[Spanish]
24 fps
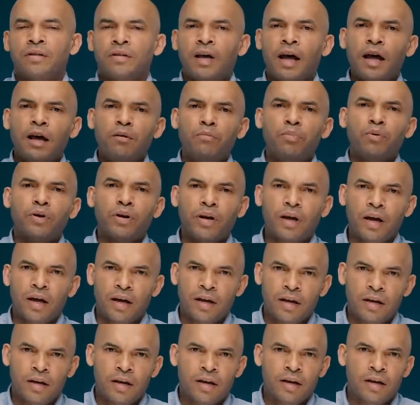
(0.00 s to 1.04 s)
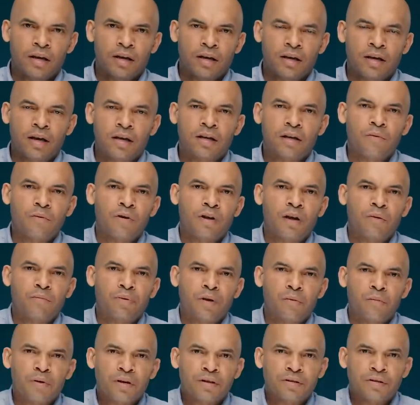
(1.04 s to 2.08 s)
¿Y saben por qué? Y aquí viene
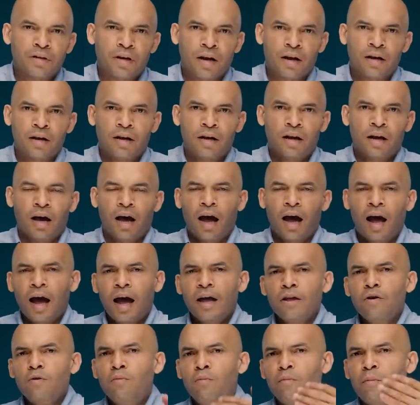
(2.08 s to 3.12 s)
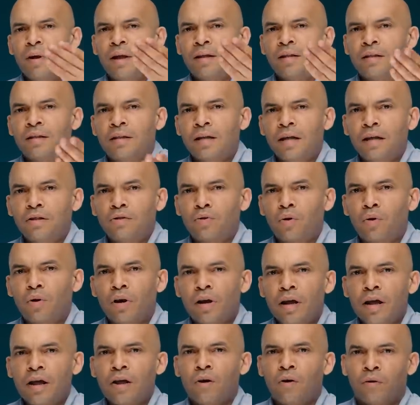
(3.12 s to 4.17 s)
primicia. Hay un bendito
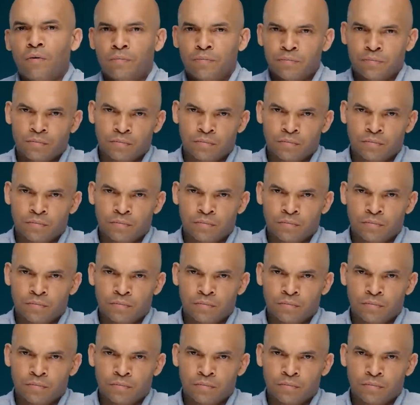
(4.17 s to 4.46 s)
lío